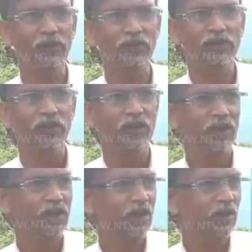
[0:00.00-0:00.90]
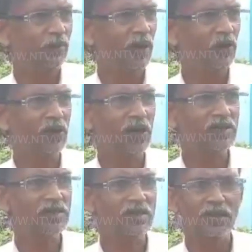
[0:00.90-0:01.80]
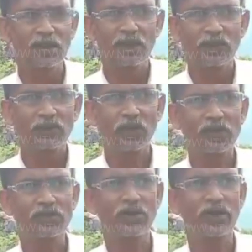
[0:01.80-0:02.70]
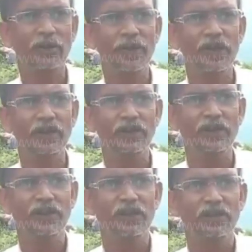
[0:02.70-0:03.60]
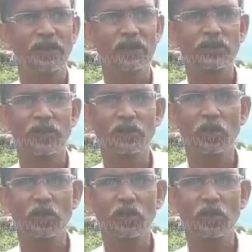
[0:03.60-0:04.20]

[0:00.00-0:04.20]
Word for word: এবং ভালো কাজ সঙ্গে সঙ্গে আমি তাদের সঙ্গে